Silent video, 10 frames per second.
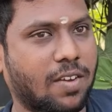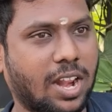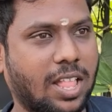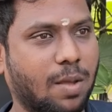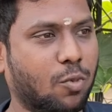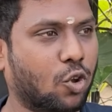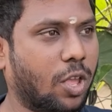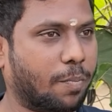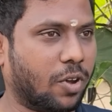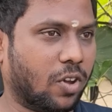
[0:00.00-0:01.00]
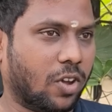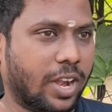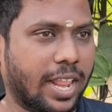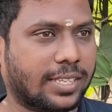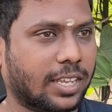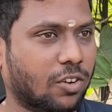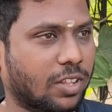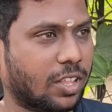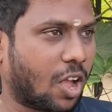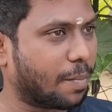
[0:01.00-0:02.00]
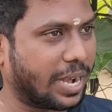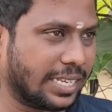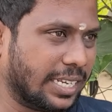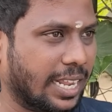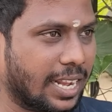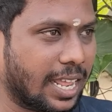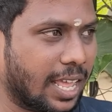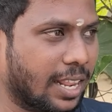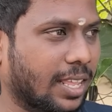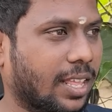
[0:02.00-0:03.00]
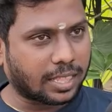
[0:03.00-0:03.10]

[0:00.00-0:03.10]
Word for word: வேறு அதான் ப்ரோ இப்போ நிக்சனும் வந்து காம்படிஷனில் இருக்கார்